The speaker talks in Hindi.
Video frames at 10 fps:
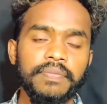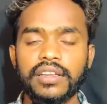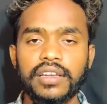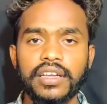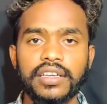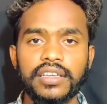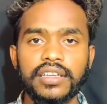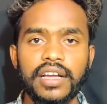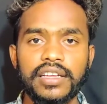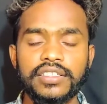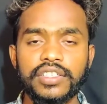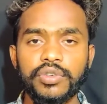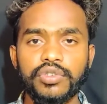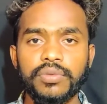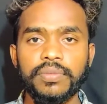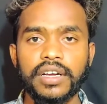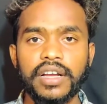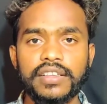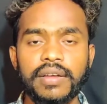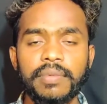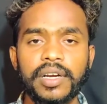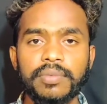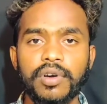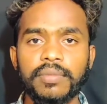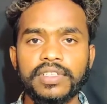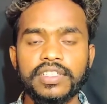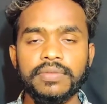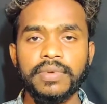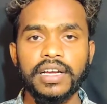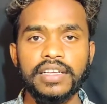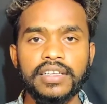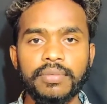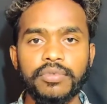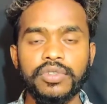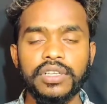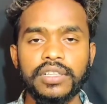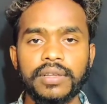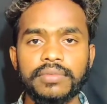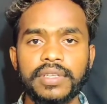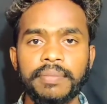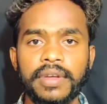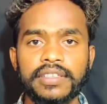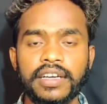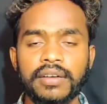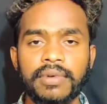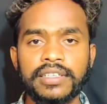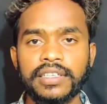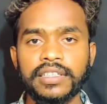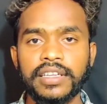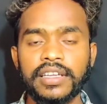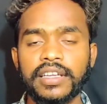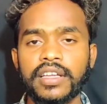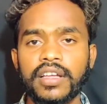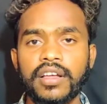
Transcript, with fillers: लेकिन गाइस यूट्यूब एक ऐसा प्लेटफॉर्म है जिसमें गाइस आप खुद के दम से पैसा कमा सकते हैं